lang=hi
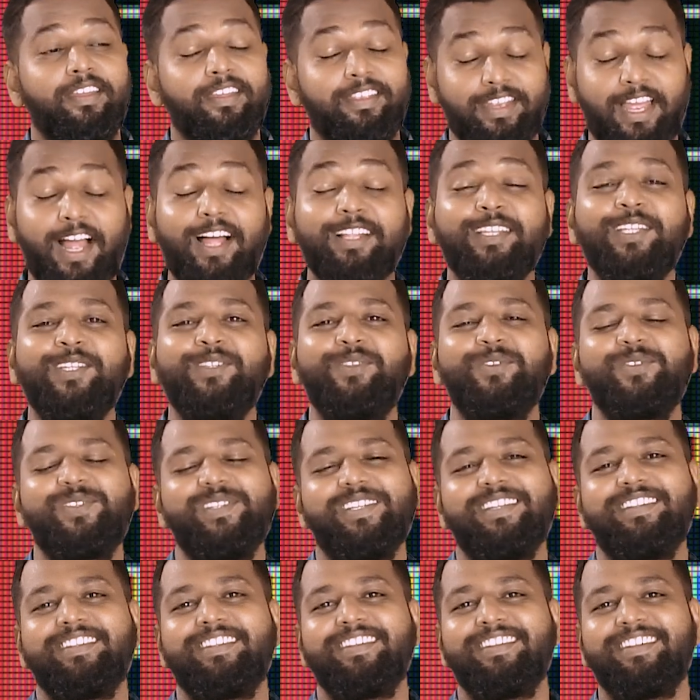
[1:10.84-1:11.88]
याद है
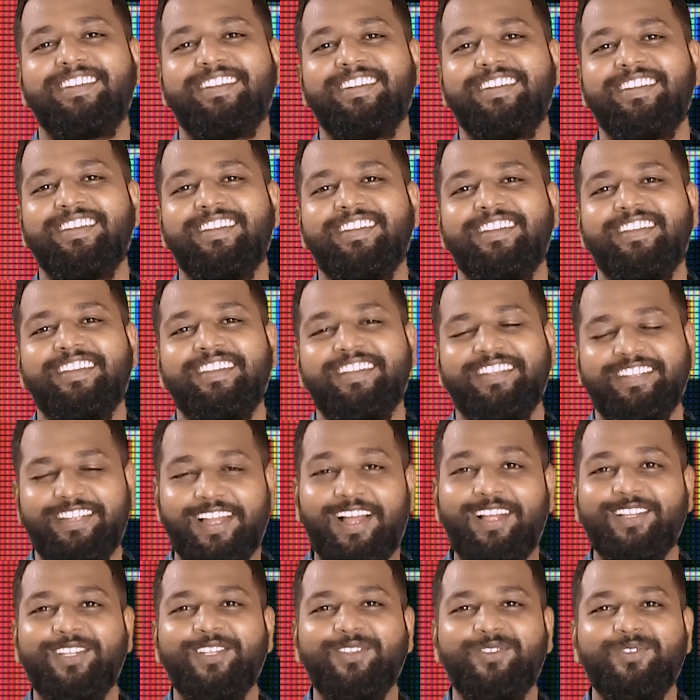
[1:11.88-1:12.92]
तुझे
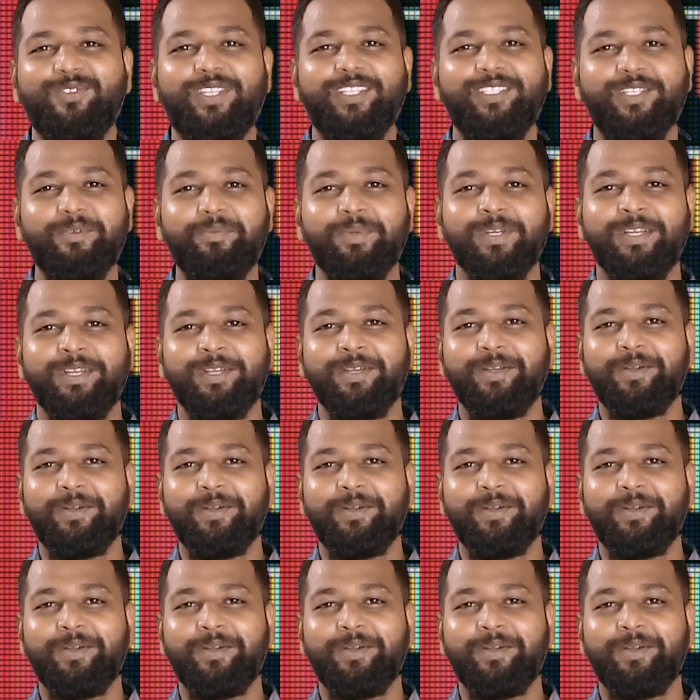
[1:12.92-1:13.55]
याद है तुझे जब